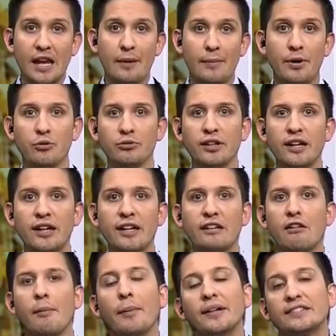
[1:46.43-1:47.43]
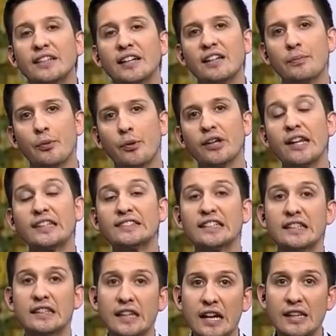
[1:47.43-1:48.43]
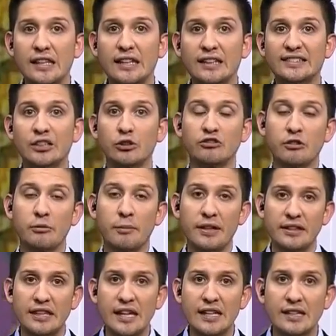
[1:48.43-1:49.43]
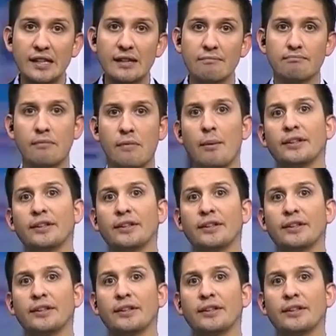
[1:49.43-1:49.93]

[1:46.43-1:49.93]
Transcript: la pregunta es qué va a pasar después de las internas, si esto se mantiene,